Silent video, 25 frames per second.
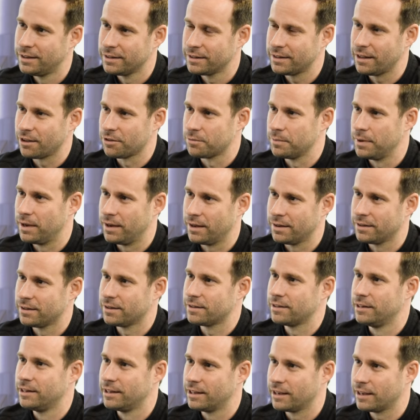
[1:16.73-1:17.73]
dass man
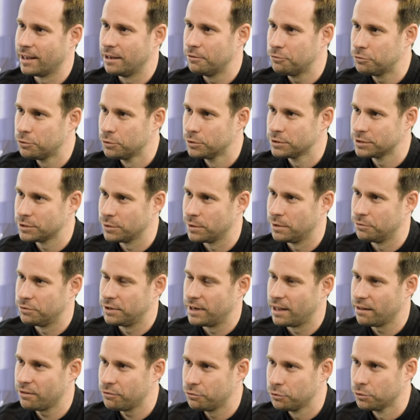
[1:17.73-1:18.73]
natürlich den Geldfluss oder den
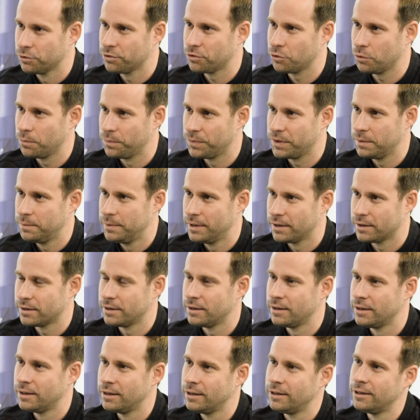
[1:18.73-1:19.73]
Finanzfluss optimiert
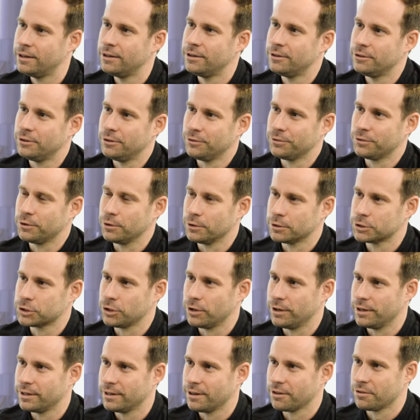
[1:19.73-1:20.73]
und da
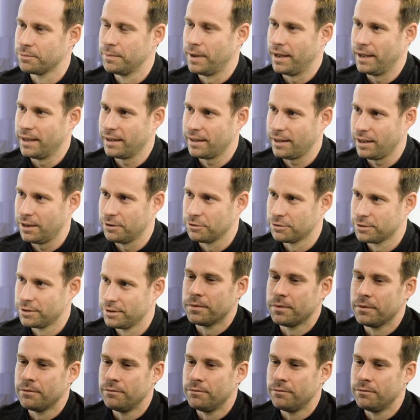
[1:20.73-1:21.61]
schaue ich, dass man eingreift.